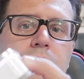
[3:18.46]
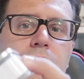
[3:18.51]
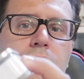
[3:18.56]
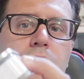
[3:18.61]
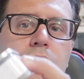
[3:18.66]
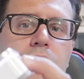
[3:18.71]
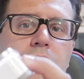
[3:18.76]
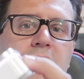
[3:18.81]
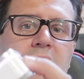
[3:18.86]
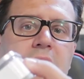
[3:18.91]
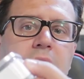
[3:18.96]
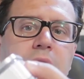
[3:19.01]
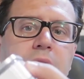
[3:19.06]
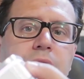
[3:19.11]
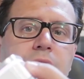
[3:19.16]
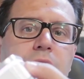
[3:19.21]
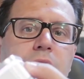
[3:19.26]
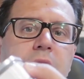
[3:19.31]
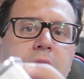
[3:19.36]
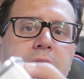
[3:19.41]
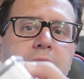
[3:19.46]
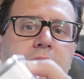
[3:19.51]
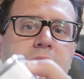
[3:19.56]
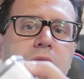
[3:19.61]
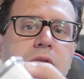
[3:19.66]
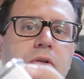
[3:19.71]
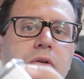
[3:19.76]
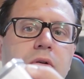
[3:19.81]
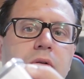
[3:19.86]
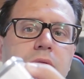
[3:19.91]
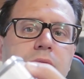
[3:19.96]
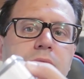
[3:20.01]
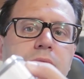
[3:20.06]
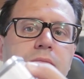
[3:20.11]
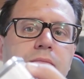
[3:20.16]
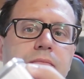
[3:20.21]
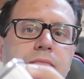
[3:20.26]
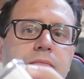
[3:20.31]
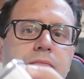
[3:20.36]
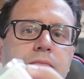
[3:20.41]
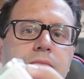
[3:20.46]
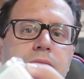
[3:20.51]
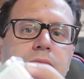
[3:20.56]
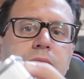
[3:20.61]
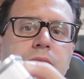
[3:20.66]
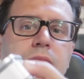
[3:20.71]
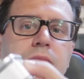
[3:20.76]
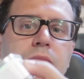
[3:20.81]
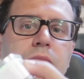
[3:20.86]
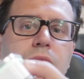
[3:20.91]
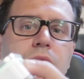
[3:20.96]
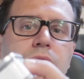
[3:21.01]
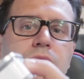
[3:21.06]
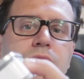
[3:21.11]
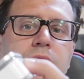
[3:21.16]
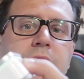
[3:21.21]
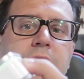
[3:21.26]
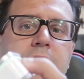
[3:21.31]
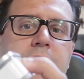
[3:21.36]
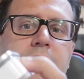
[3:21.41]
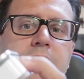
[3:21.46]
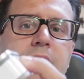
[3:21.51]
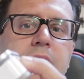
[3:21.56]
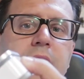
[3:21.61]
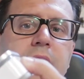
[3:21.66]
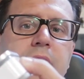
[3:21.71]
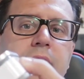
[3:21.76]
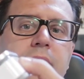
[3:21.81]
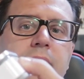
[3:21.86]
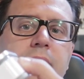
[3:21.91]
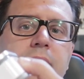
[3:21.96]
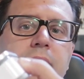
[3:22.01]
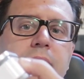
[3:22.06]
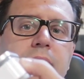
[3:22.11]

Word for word: un violetto, un verde,